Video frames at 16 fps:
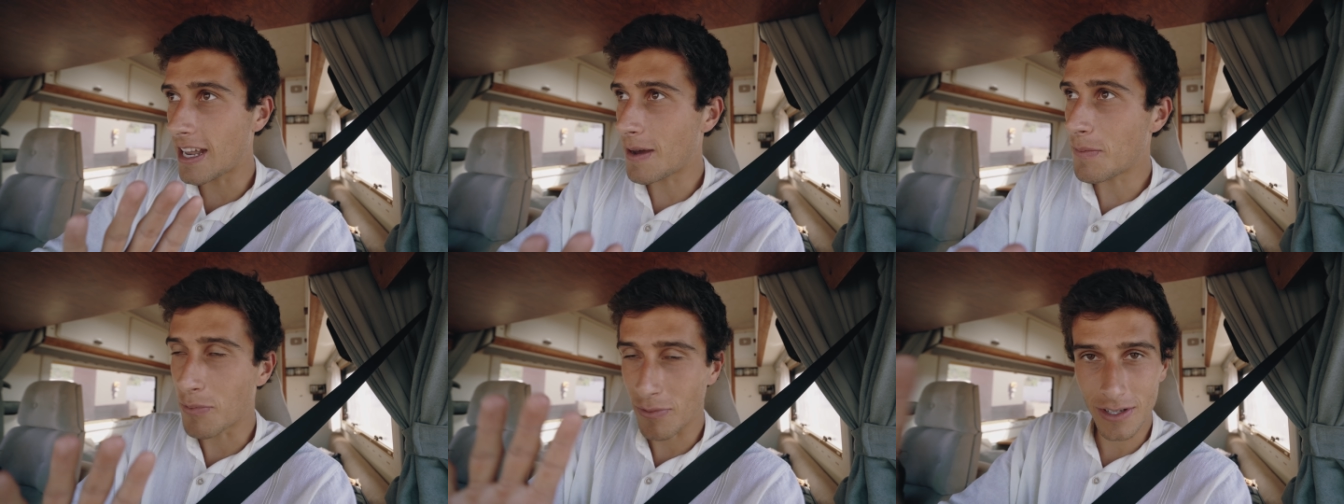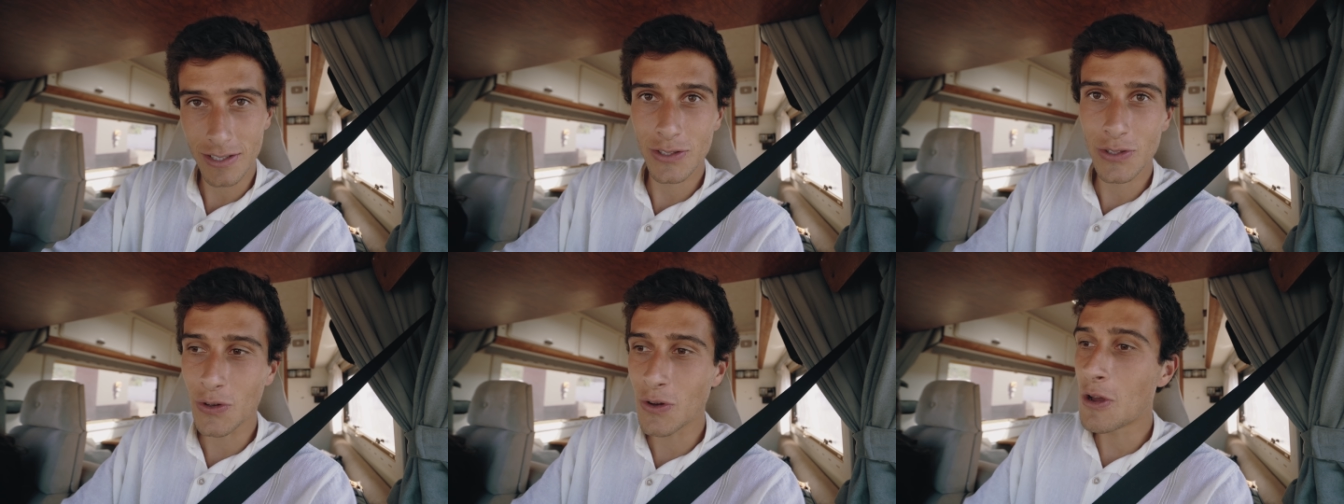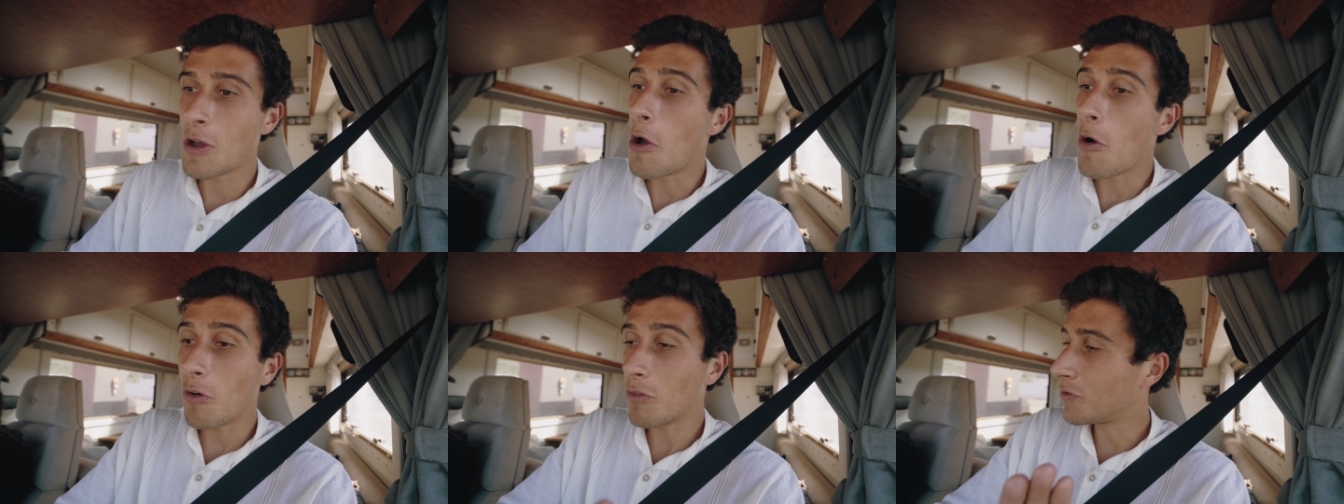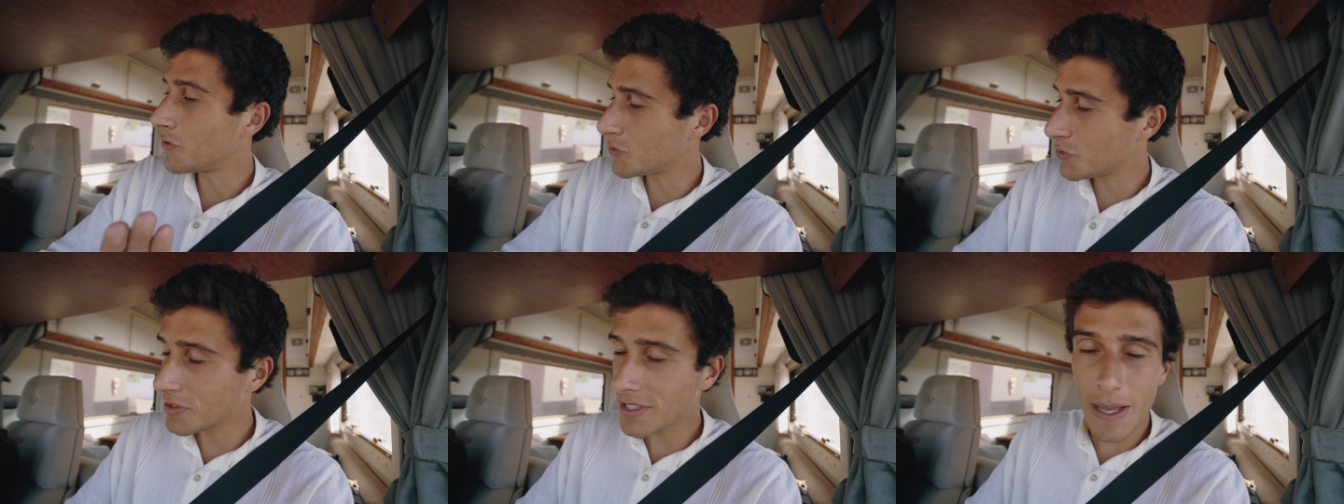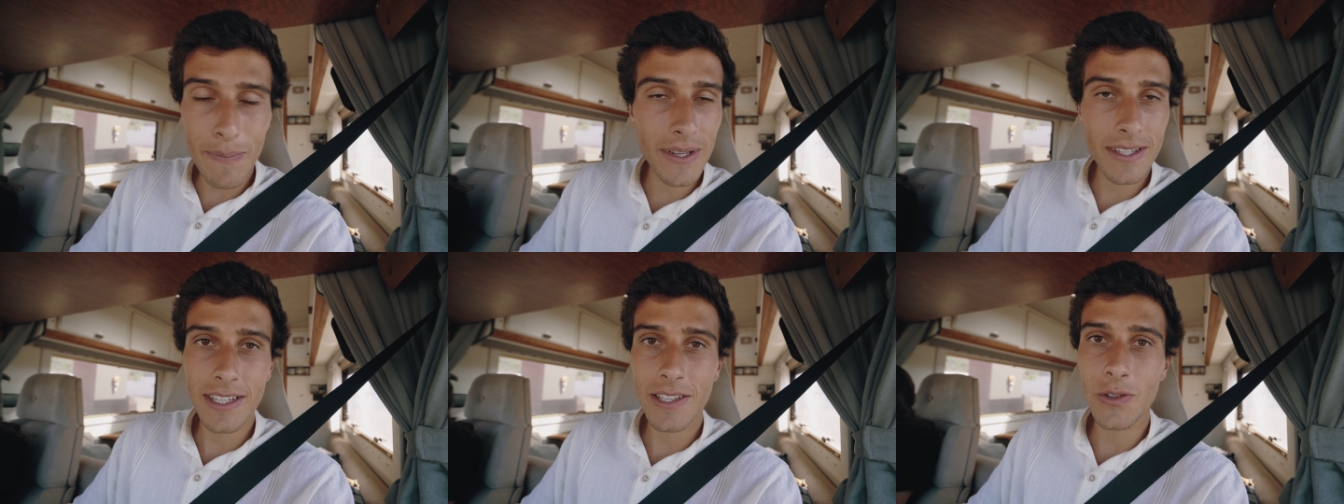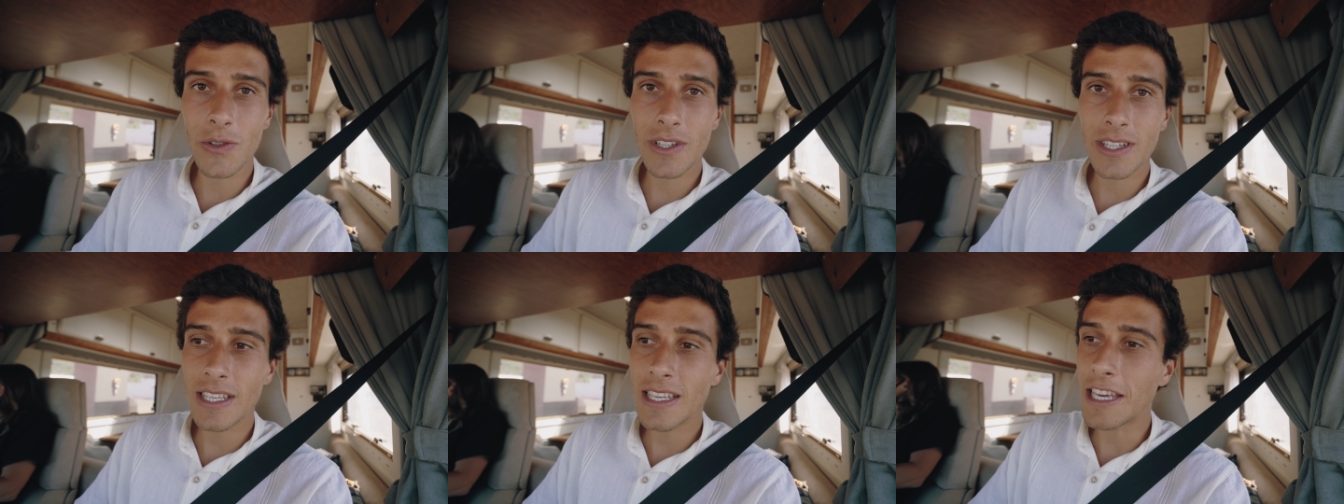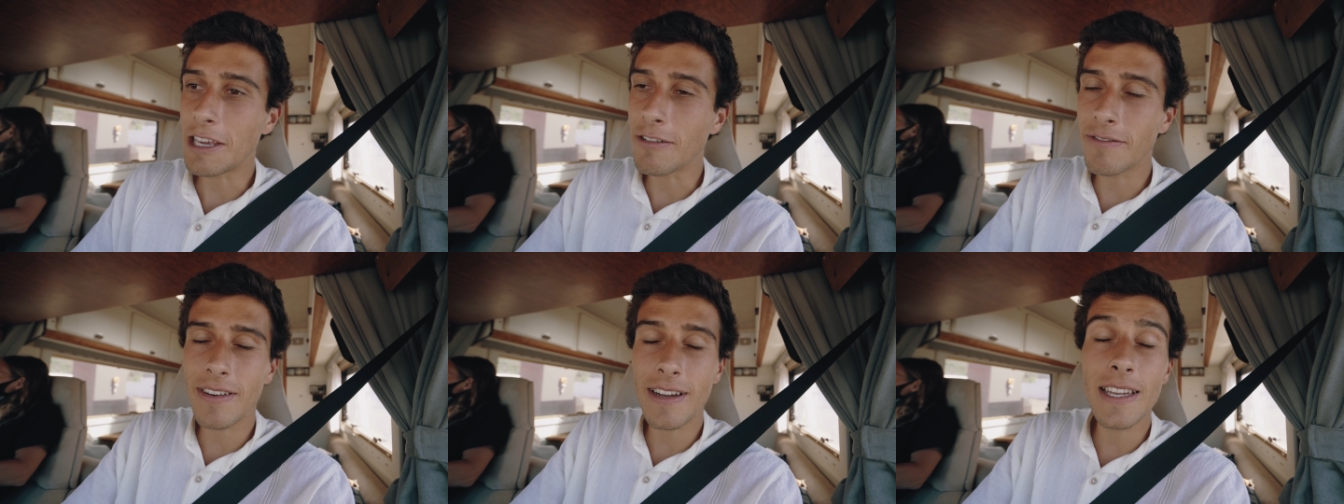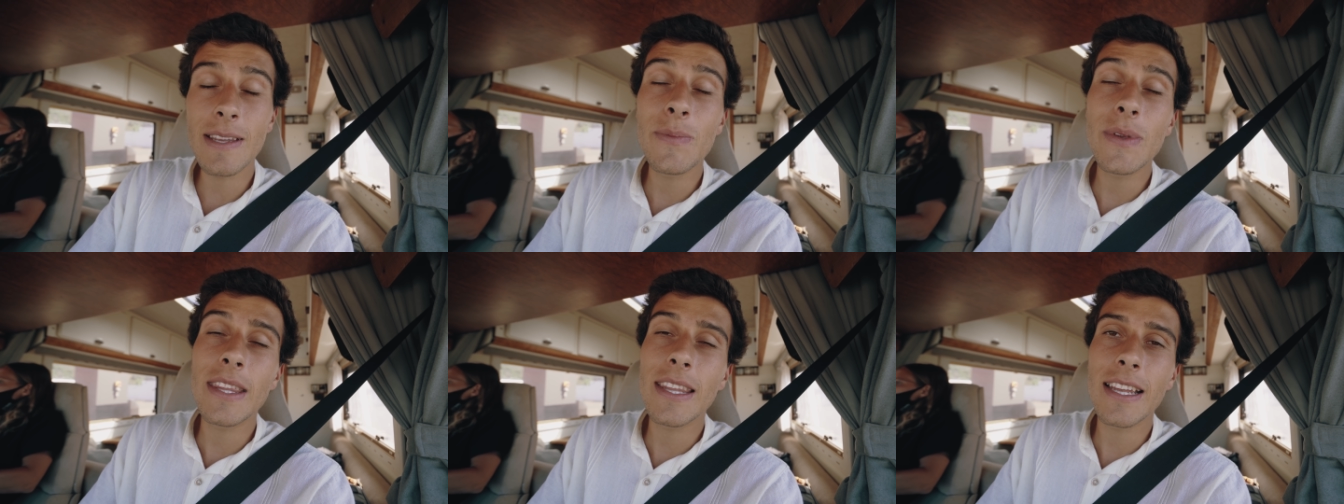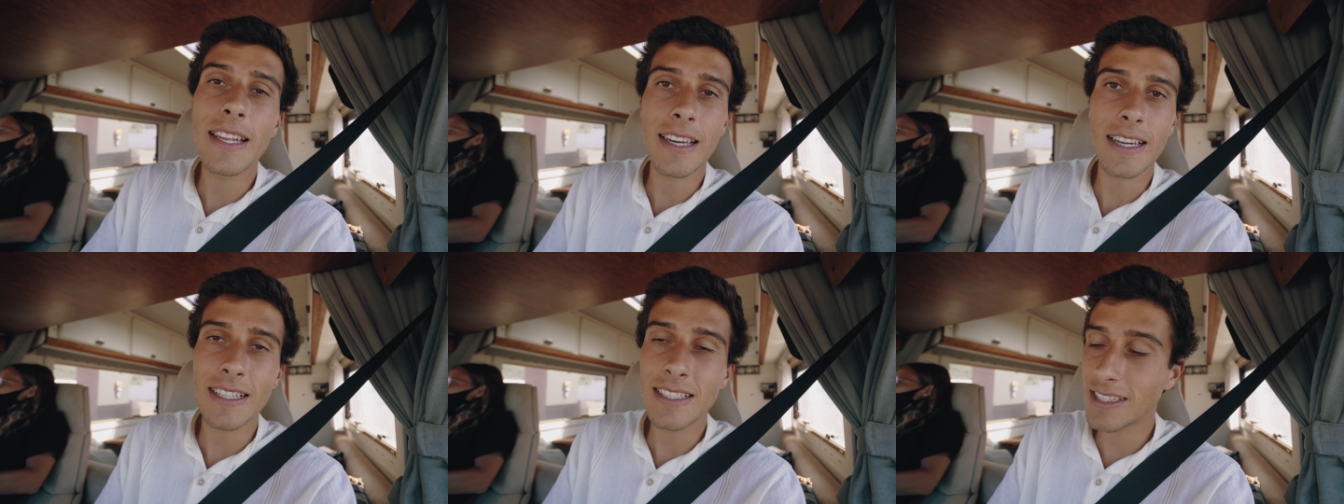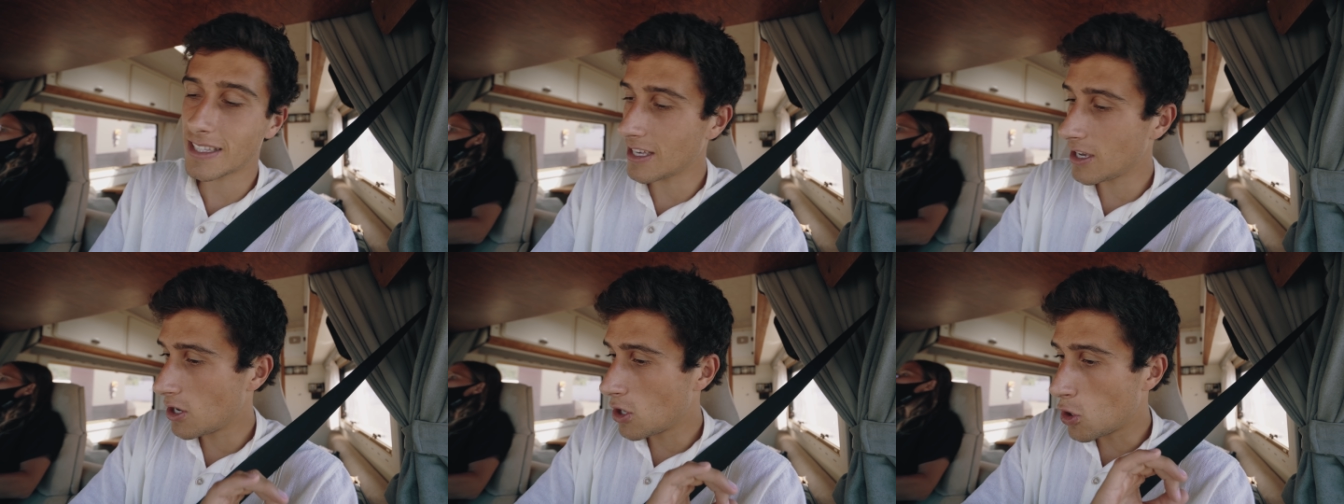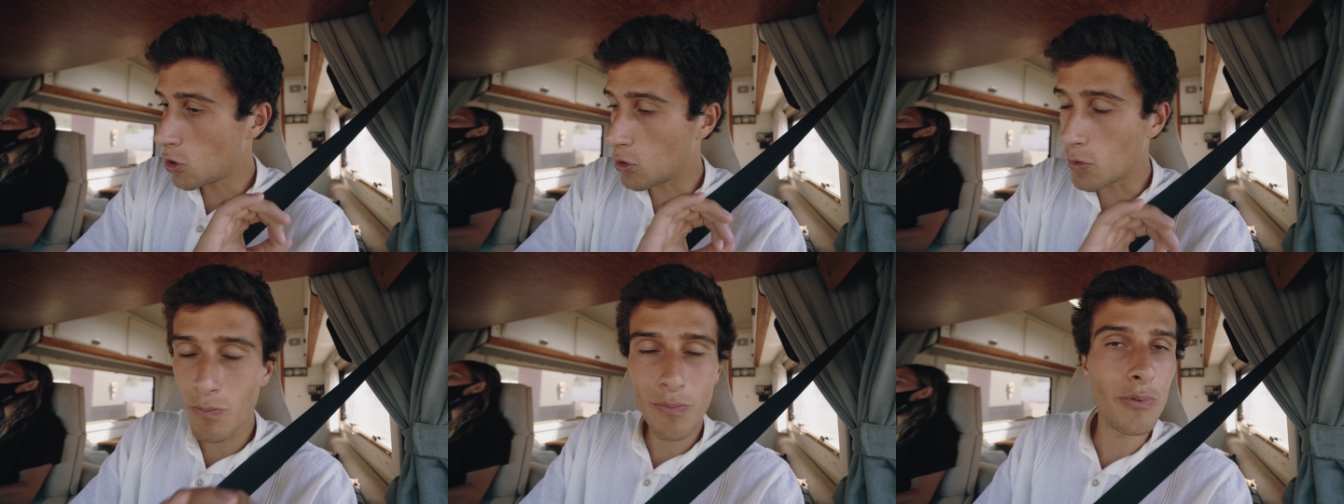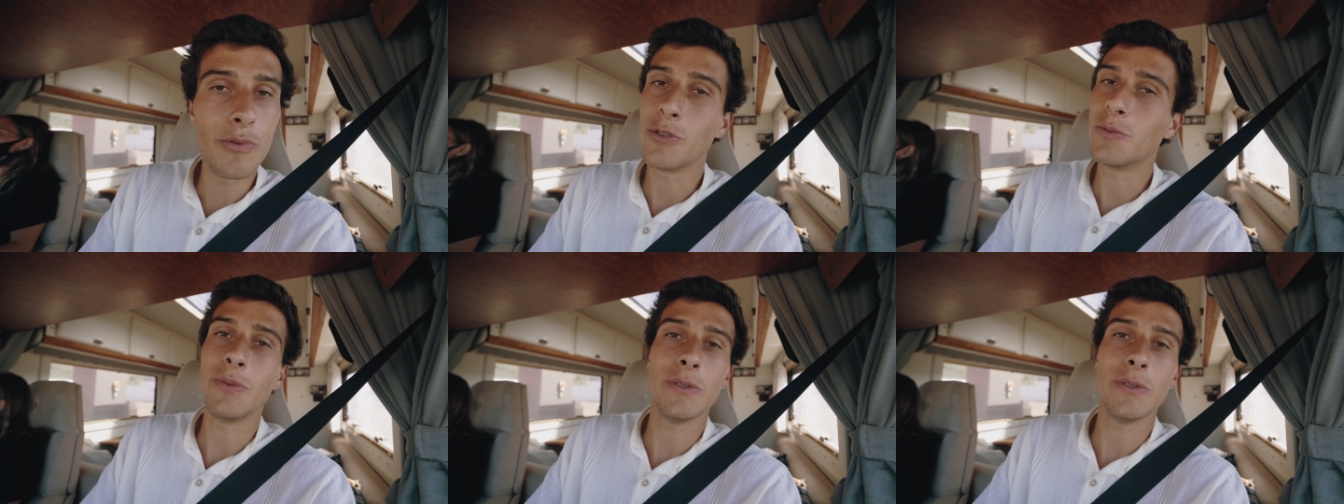Là, pour l'instant, on veut juste rapatrier Henri et on va limiter les risques le plus